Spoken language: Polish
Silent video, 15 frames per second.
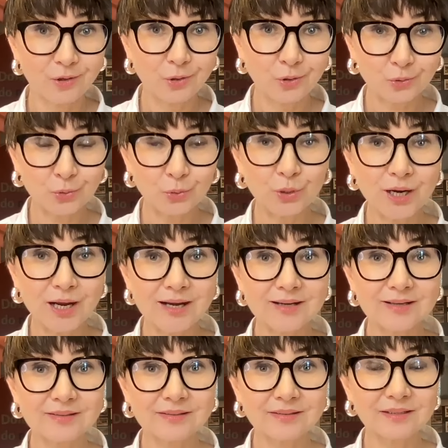
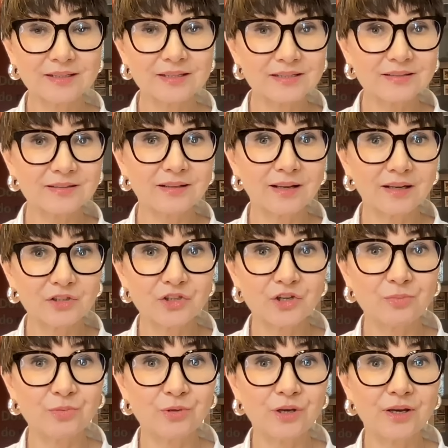która jest dla
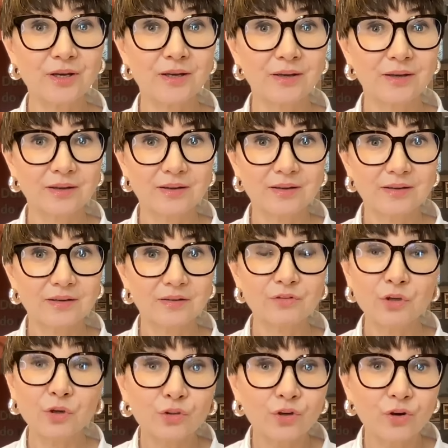ciebie
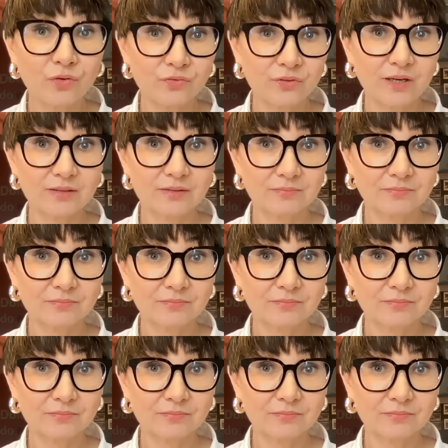wyjątkowa,